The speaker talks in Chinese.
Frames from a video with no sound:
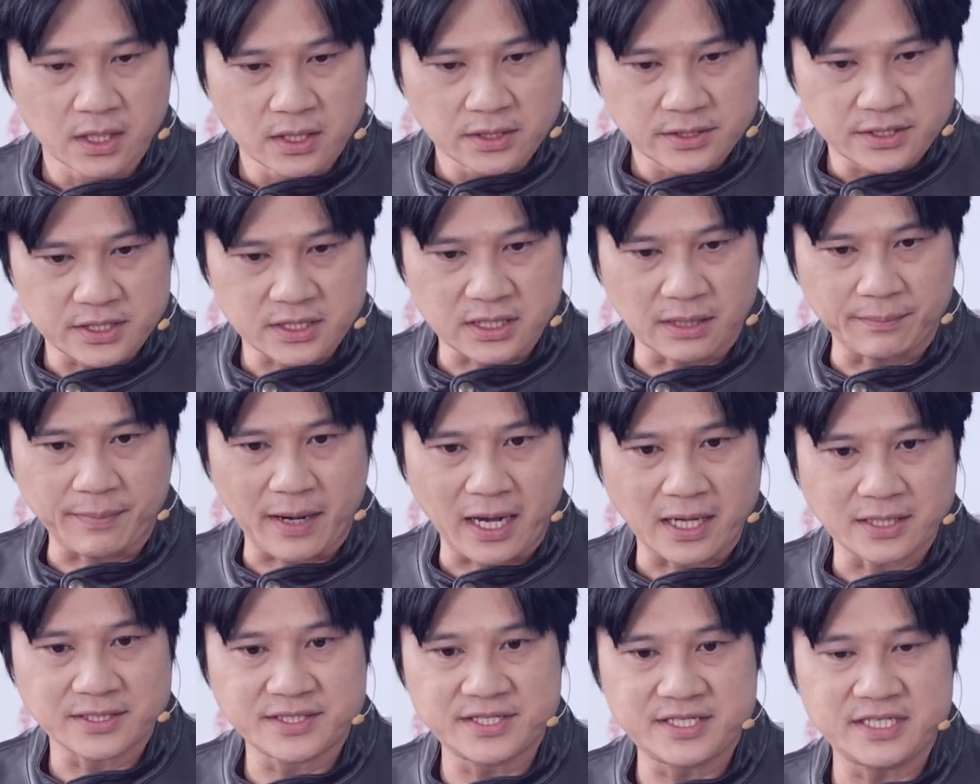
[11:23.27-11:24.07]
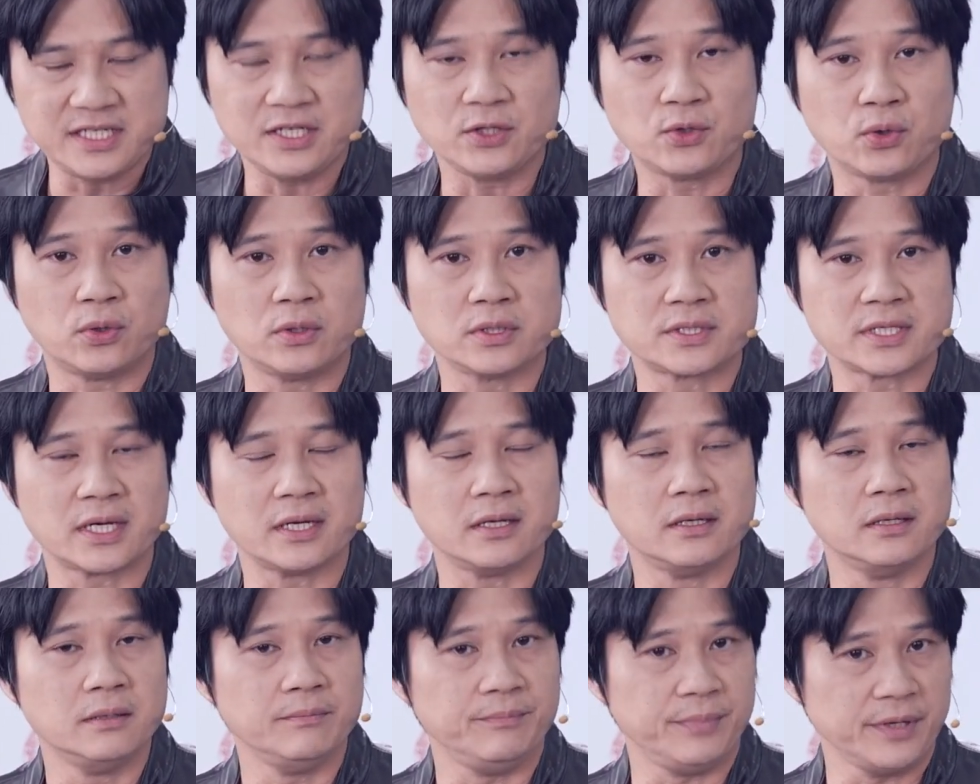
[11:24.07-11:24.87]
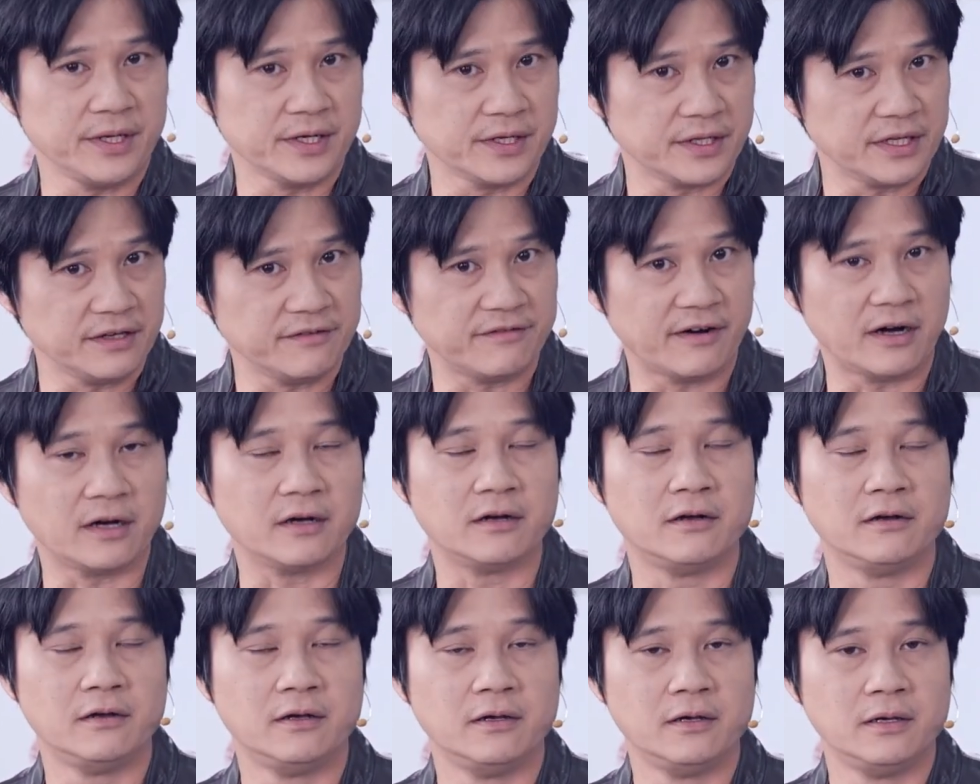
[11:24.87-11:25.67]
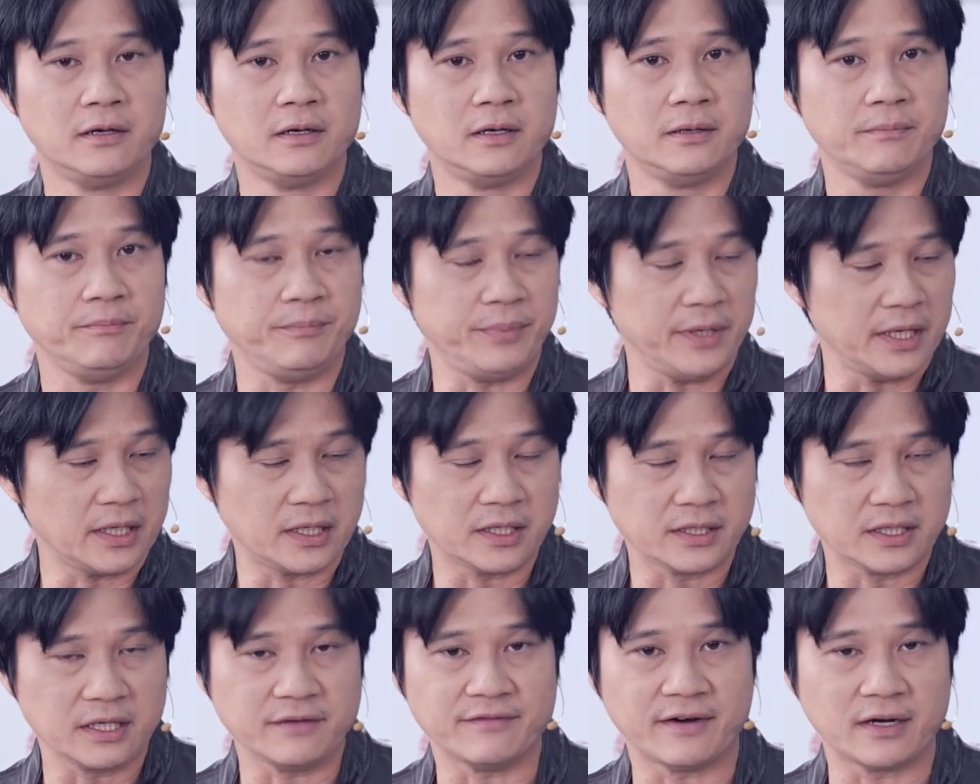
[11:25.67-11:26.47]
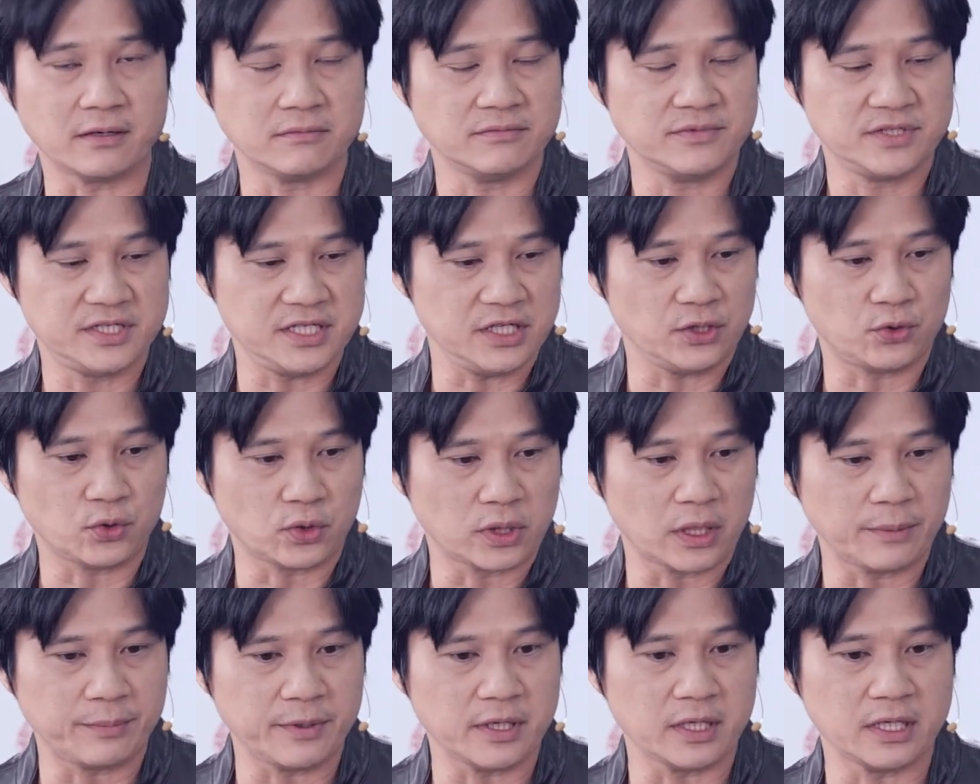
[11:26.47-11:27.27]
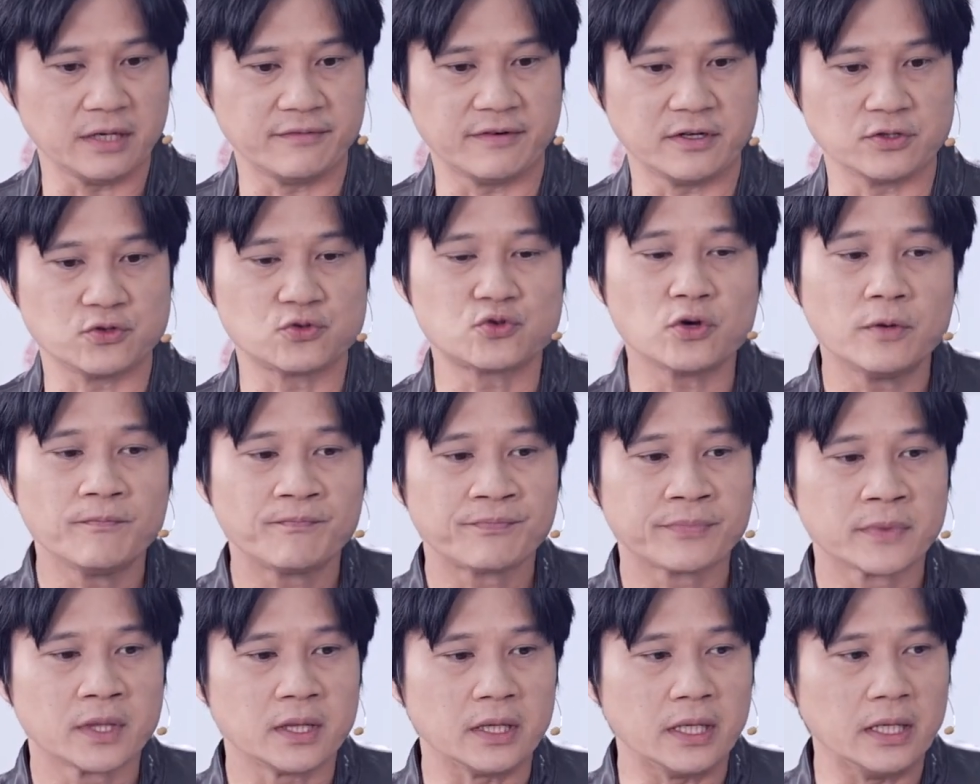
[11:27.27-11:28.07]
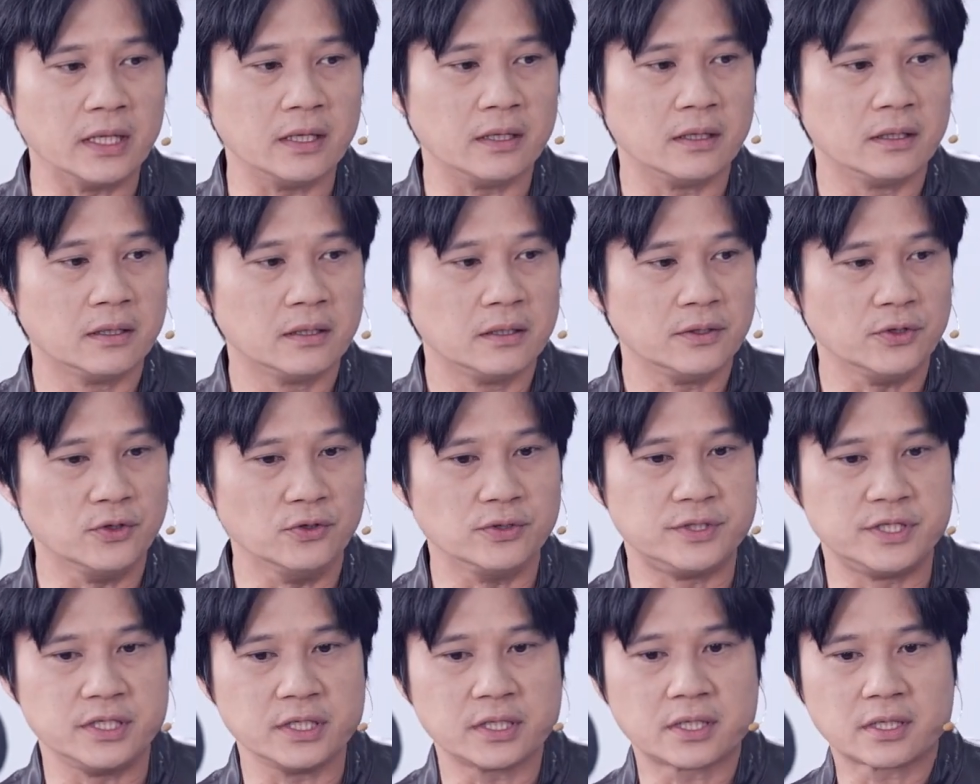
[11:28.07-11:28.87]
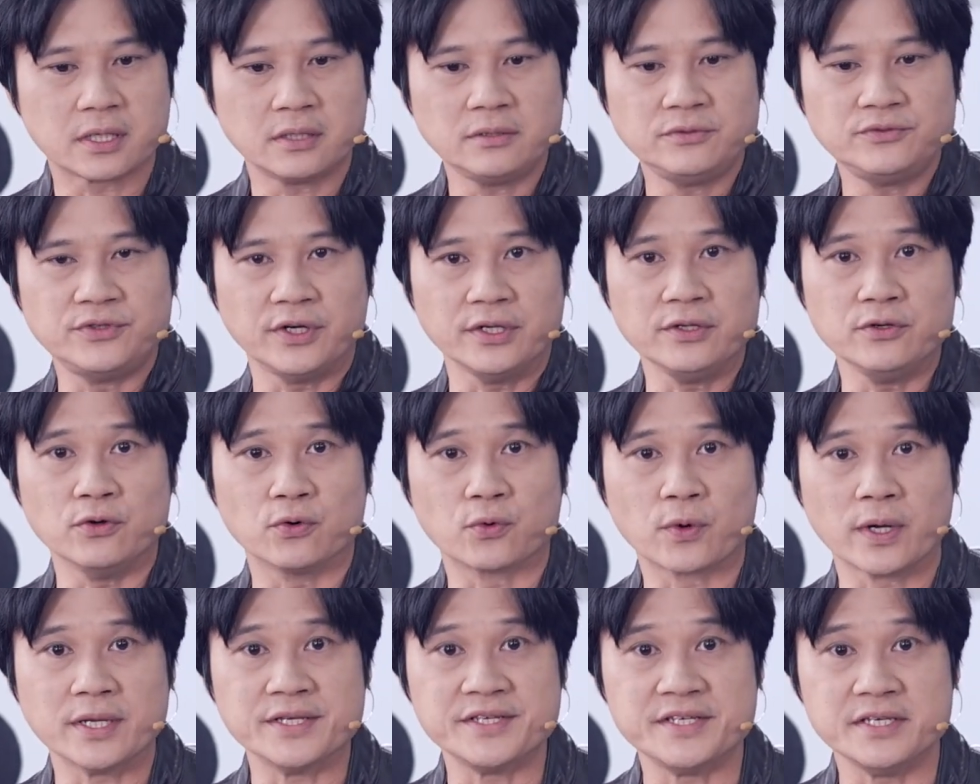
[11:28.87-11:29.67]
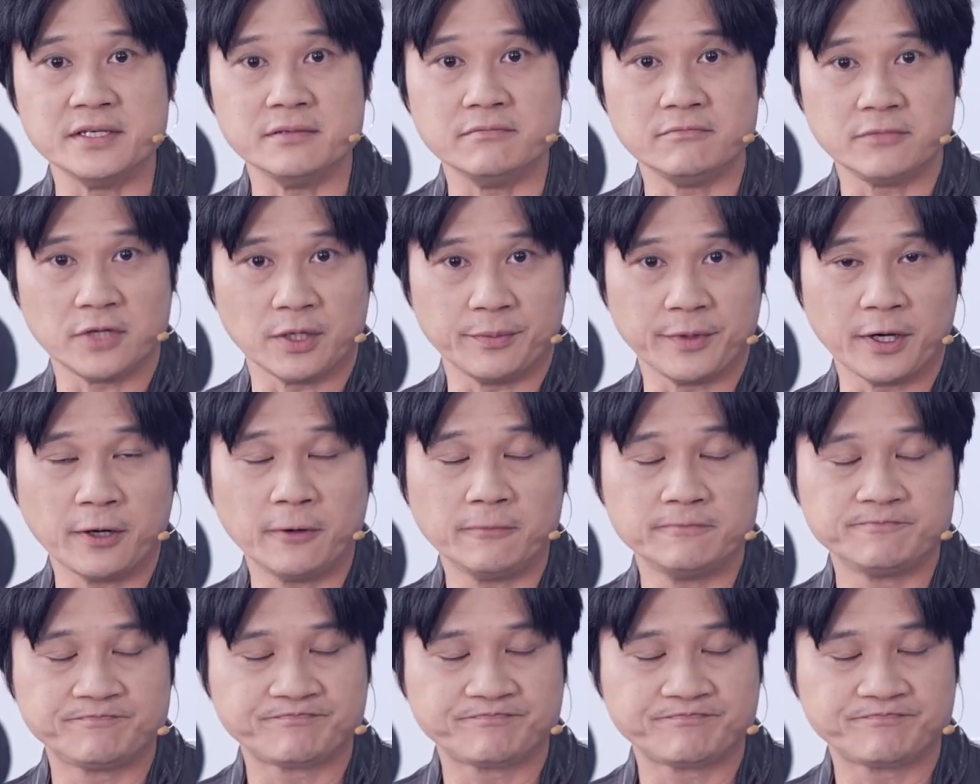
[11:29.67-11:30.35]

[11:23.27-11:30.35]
经常把它寄托在别的地方，别的地方寄托在别的地方，就是说你与其跟人有关系，有没有？